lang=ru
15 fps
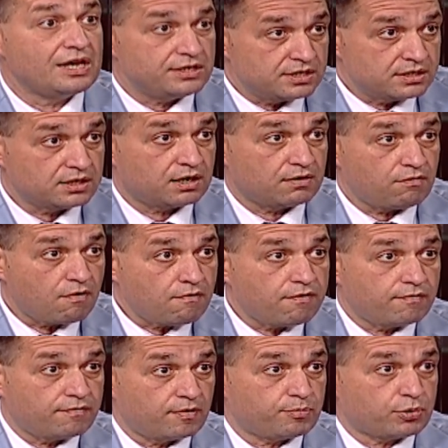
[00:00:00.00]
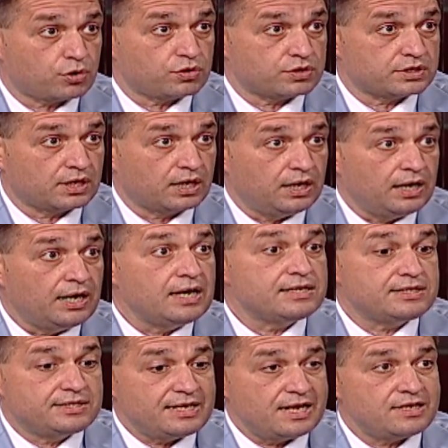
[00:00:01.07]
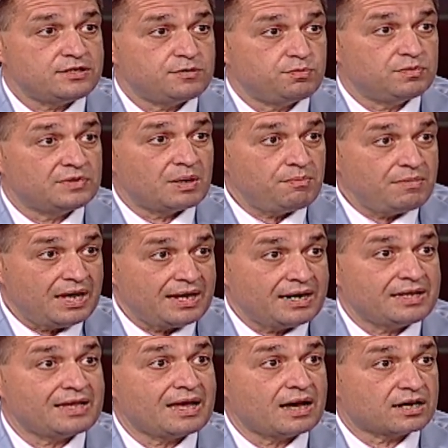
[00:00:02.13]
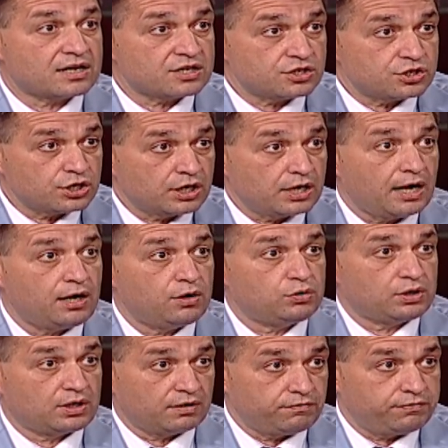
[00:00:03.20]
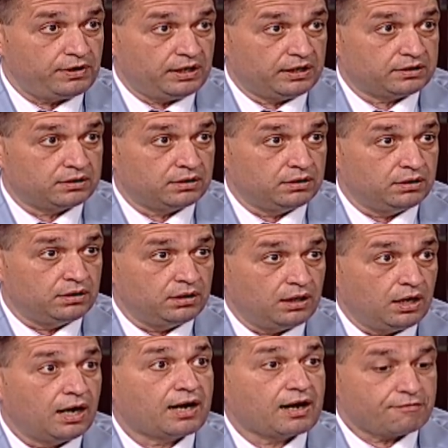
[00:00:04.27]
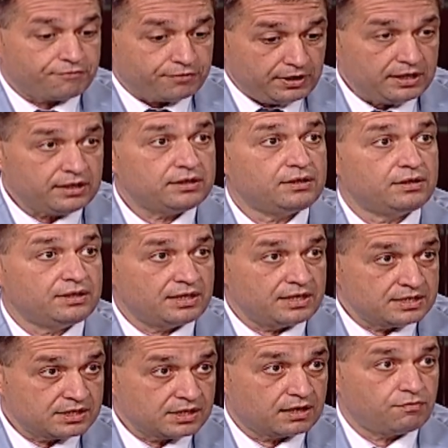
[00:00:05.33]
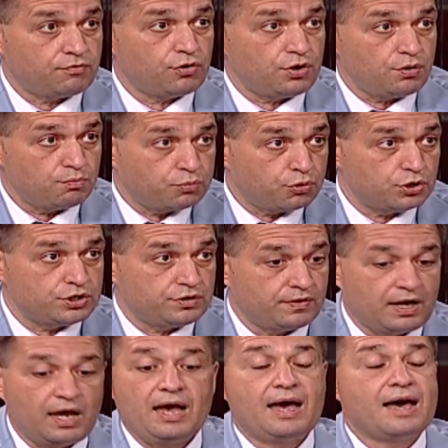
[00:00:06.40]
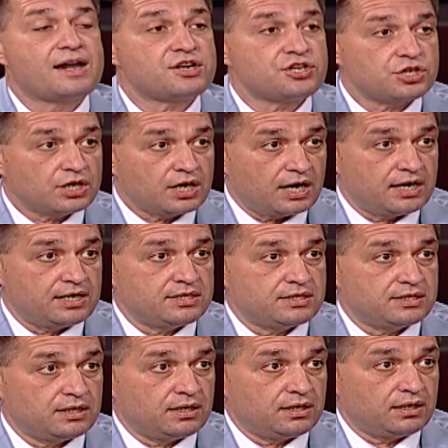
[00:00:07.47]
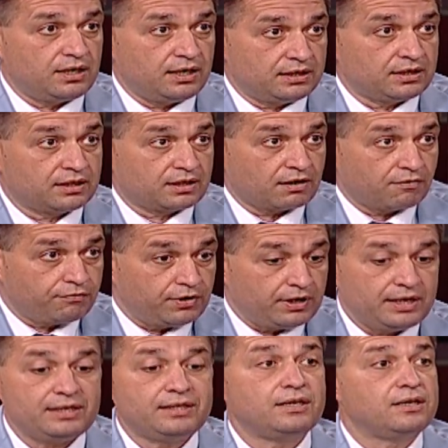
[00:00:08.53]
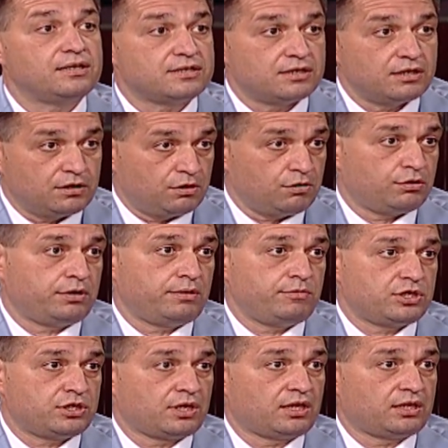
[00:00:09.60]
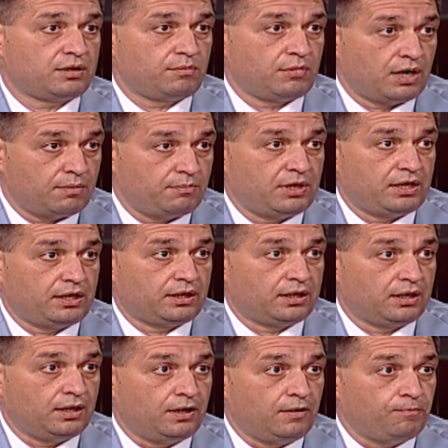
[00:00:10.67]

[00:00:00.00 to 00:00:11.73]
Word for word: С языкового вопроса. Здесь намеренно разжигают конфликт. Конфликт на языковой почве. Разжигается этот конфликт Соединенными Штатами Америки.